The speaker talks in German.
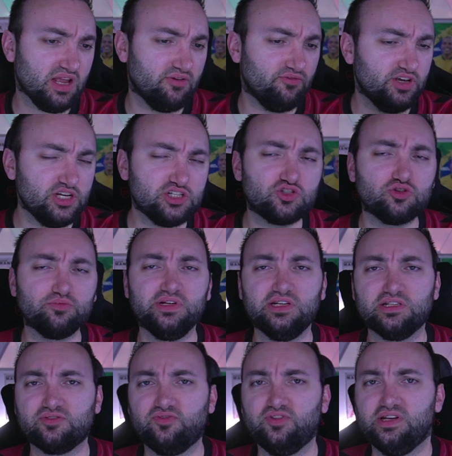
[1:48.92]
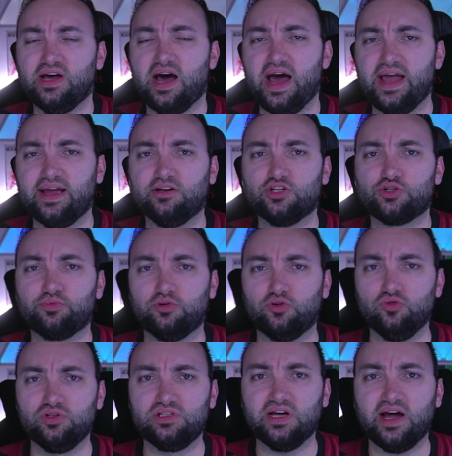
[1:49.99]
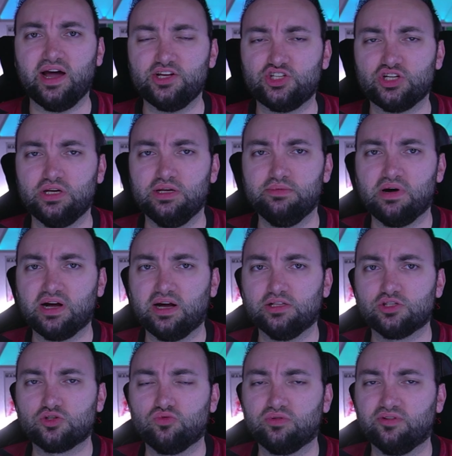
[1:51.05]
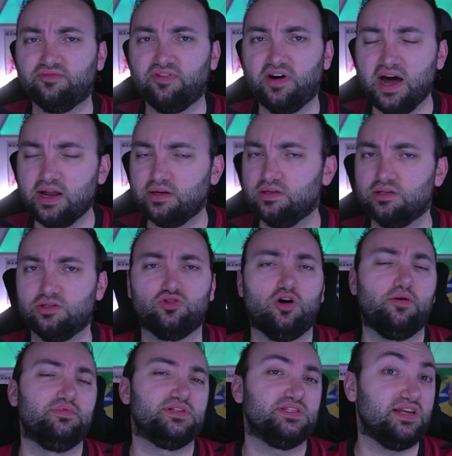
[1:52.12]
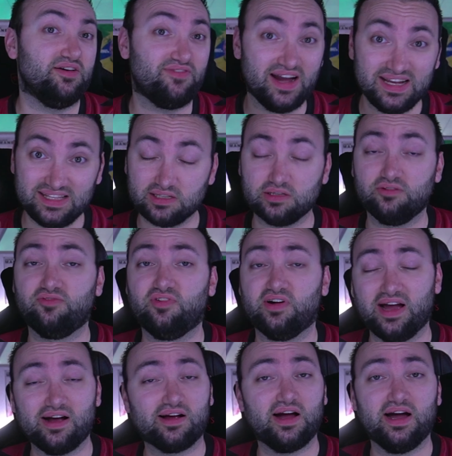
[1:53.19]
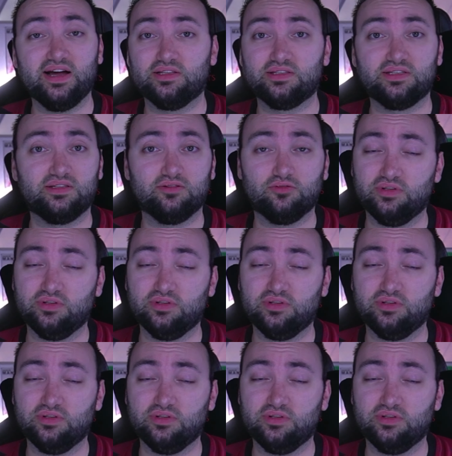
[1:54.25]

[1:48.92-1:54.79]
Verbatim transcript: wie ich zumindest finde, eigentlich mit Österreichern immer ganz gut gefahren ist, ob es in der weiteren Vergangenheit,